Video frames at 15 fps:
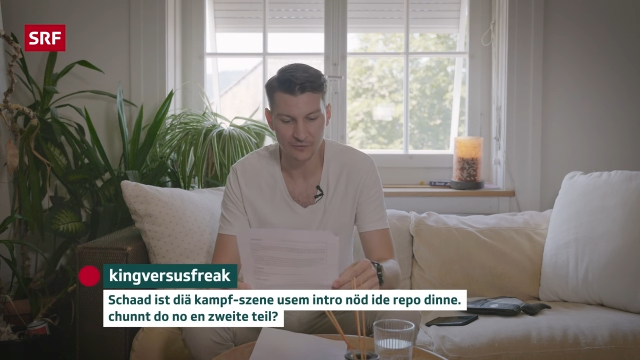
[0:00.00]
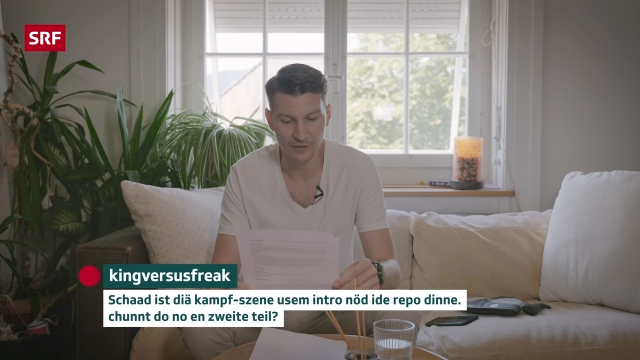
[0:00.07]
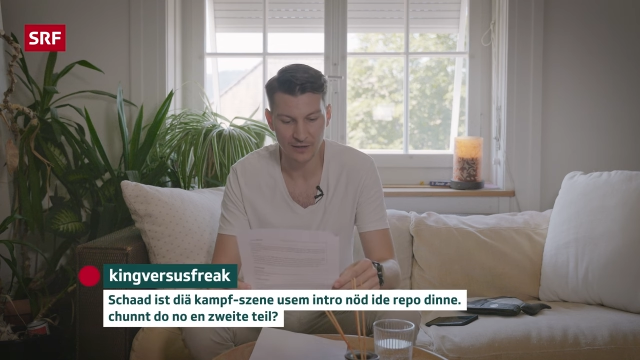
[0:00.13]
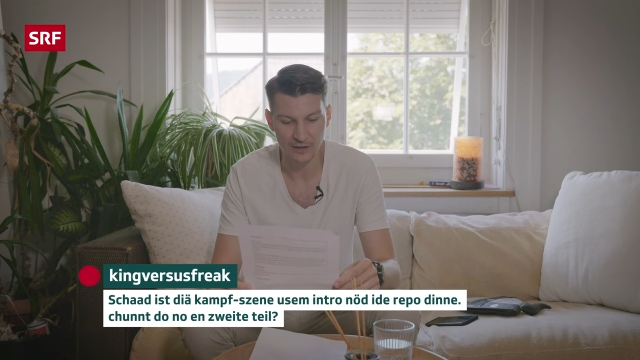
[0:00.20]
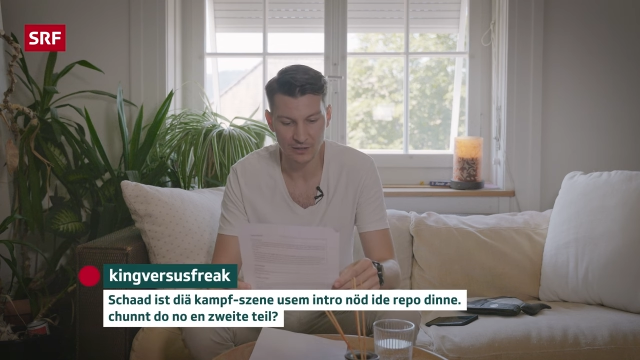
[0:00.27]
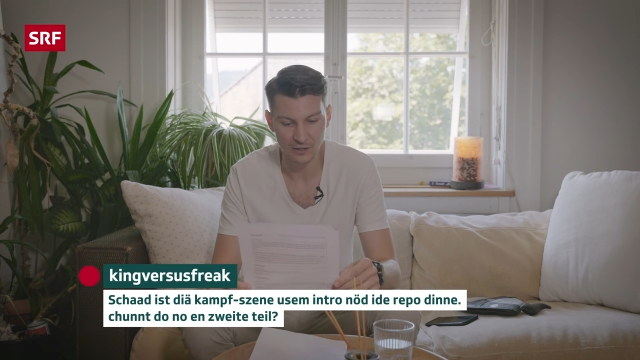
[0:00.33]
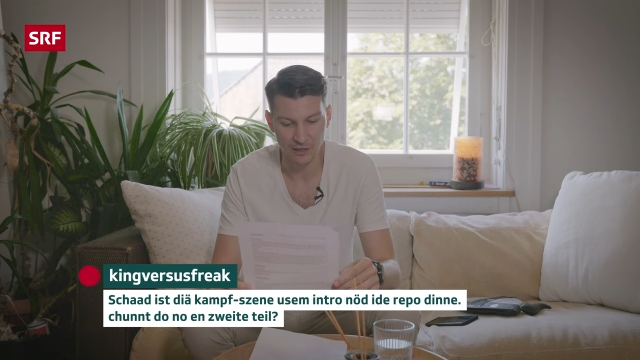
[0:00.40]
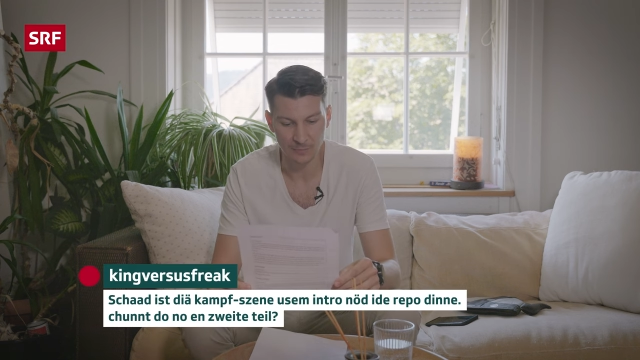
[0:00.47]

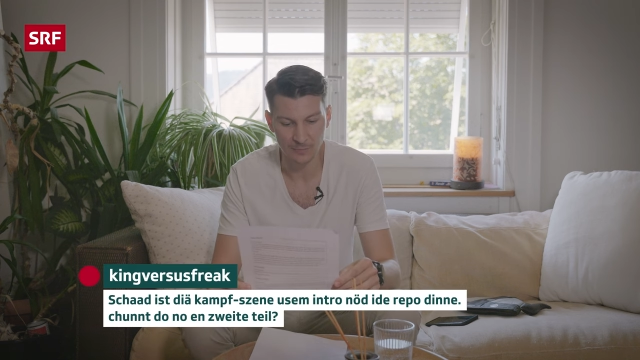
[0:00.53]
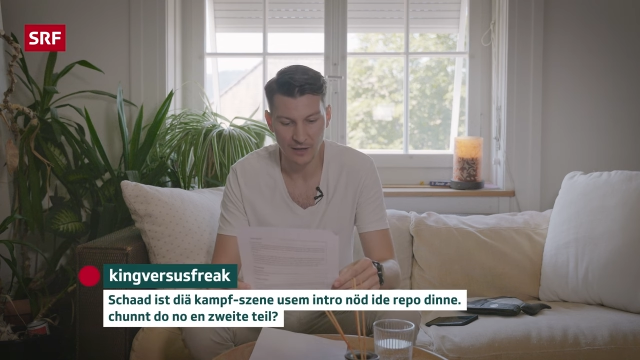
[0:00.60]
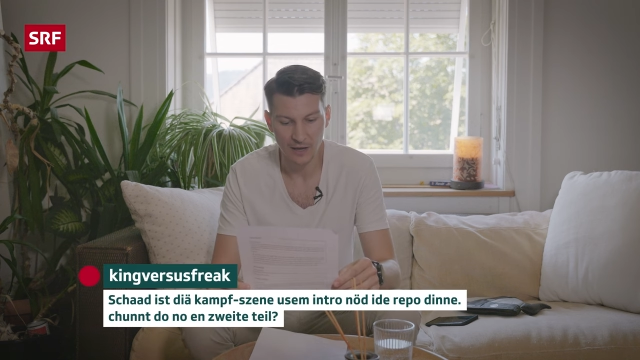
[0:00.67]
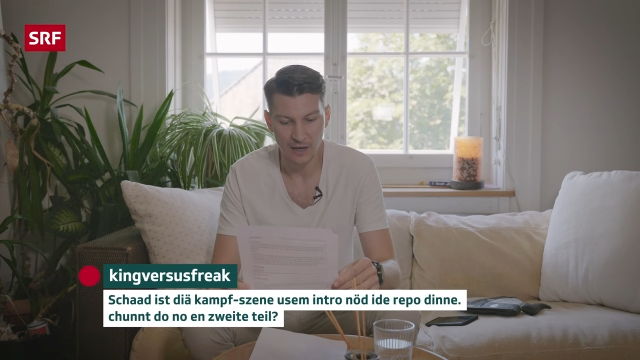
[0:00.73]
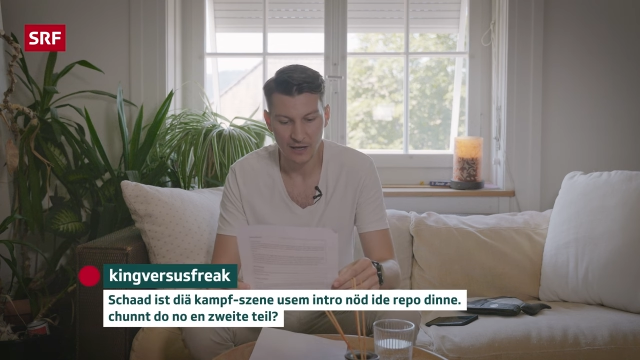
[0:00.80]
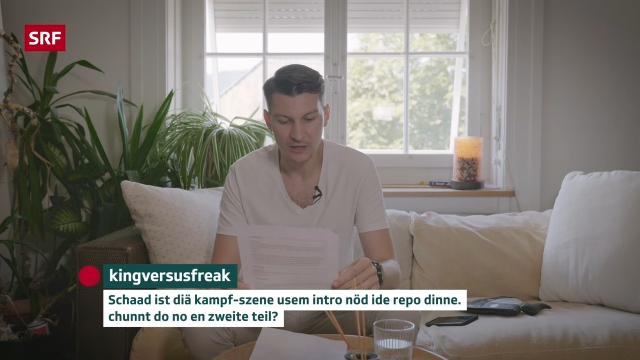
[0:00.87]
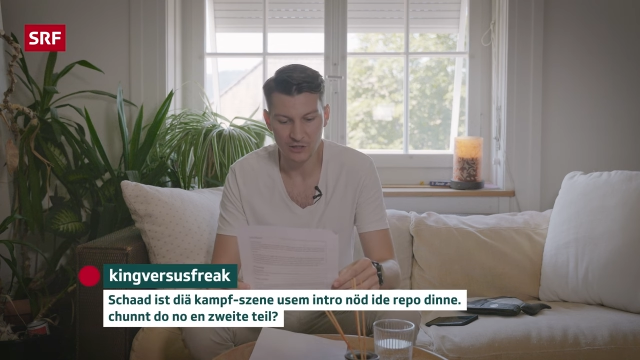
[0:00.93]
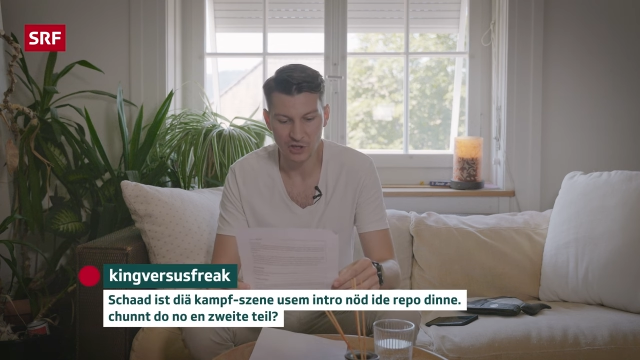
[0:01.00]
Free geschrieben,
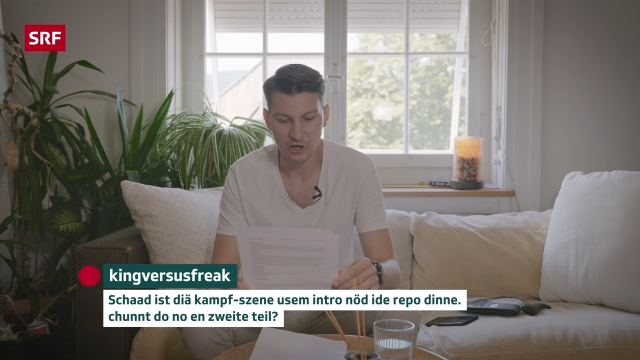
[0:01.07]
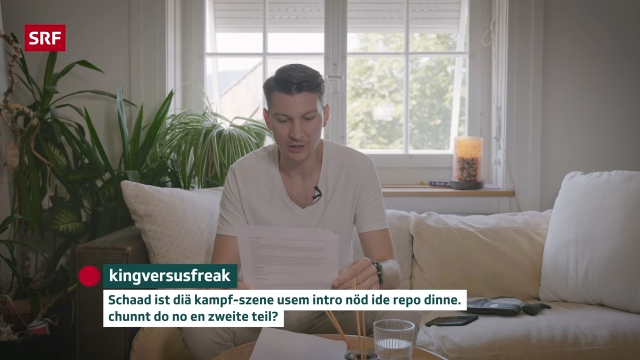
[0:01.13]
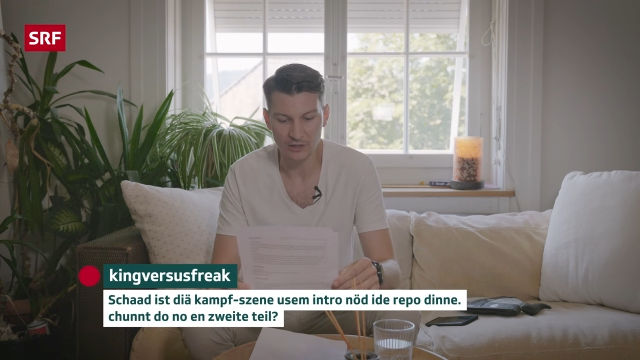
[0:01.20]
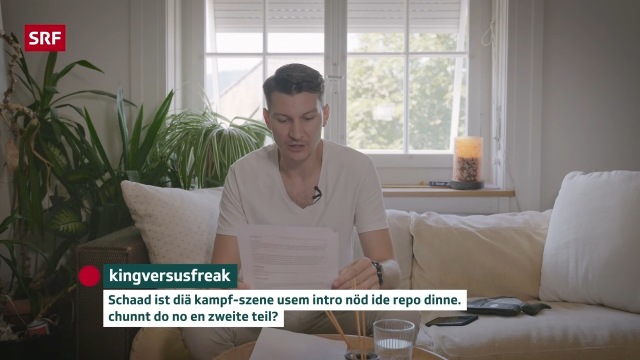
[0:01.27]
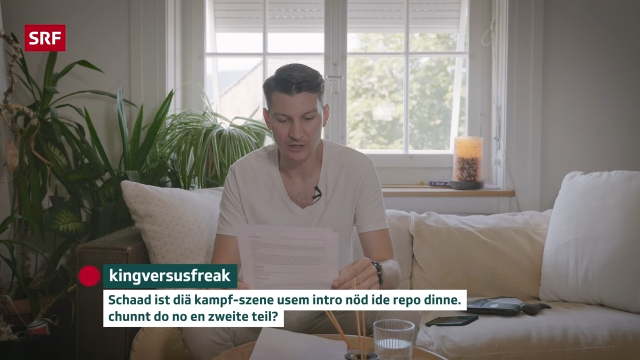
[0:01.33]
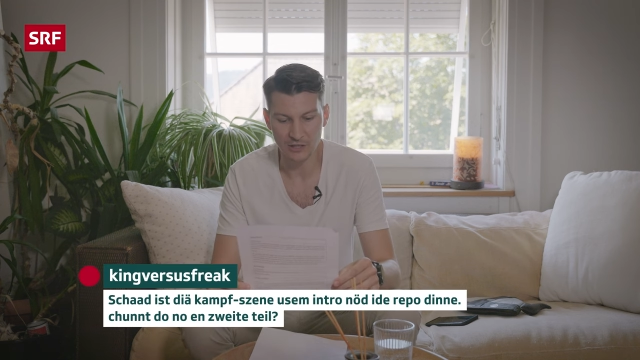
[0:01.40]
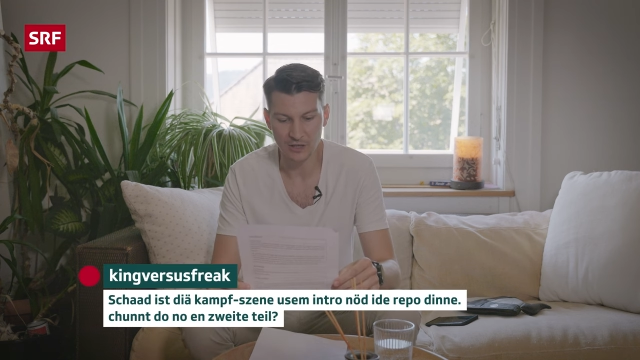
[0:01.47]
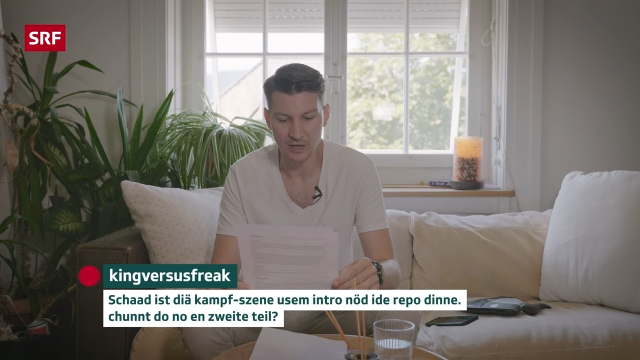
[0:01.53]

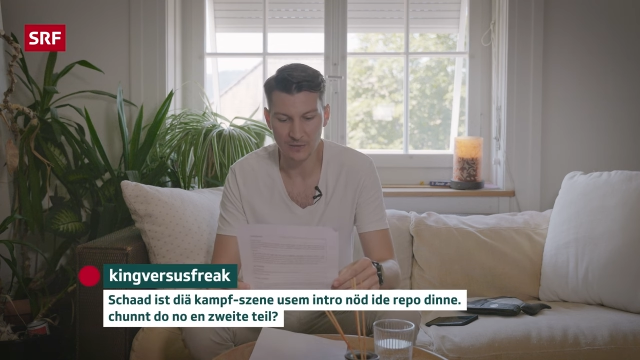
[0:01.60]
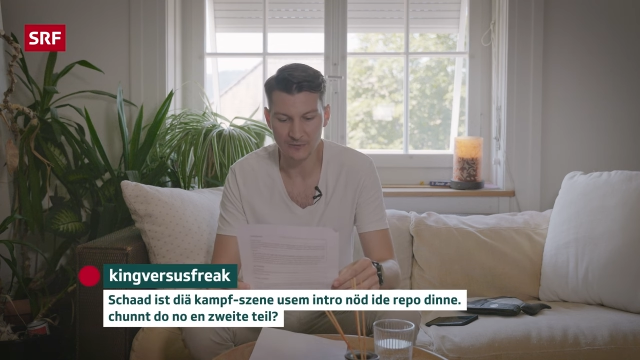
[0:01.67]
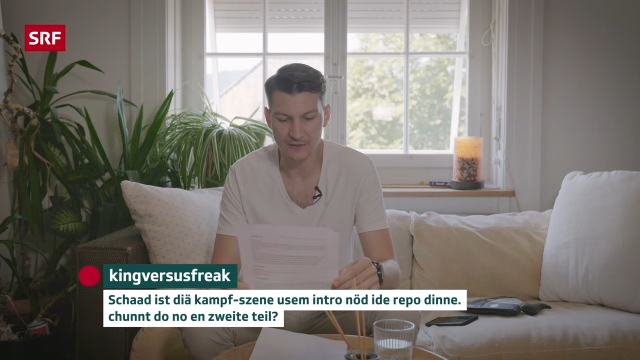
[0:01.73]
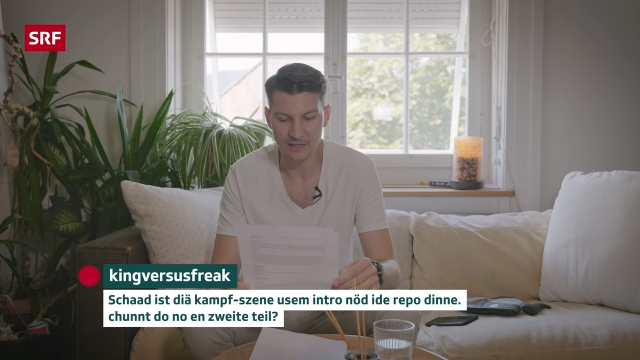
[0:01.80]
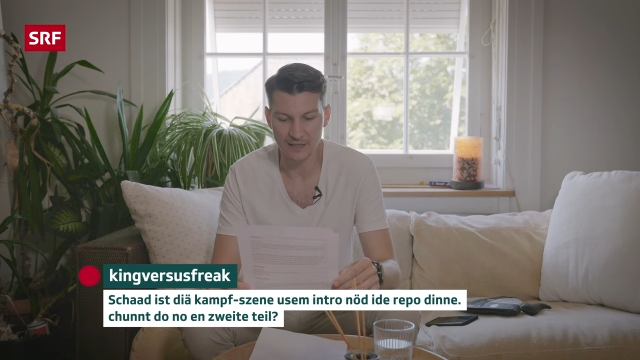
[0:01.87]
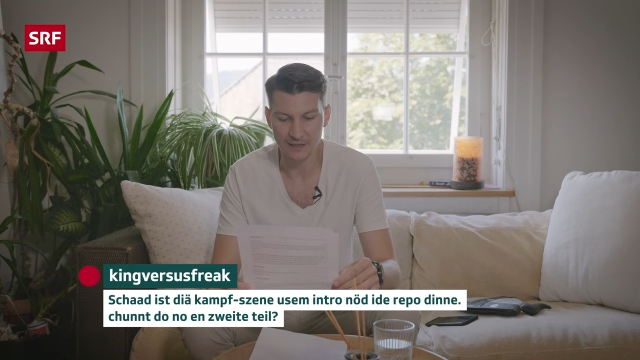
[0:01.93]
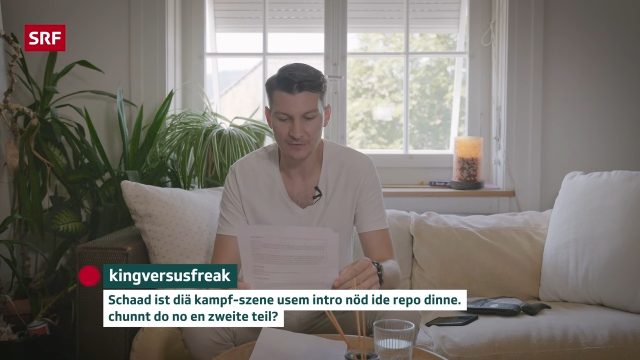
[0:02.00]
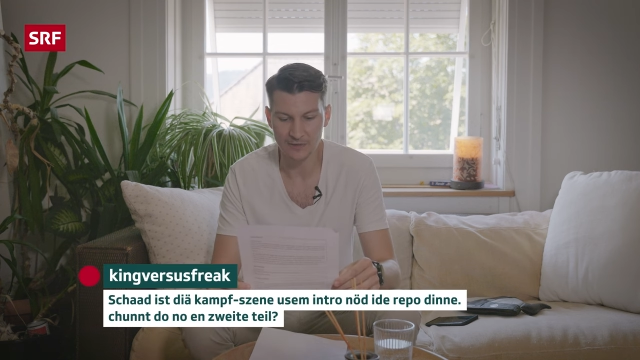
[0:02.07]
schade ist die
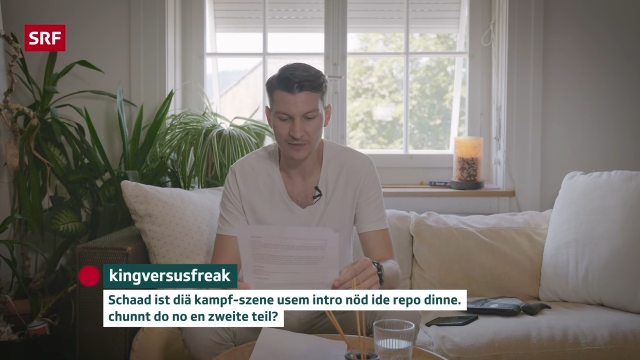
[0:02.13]
Kampfszene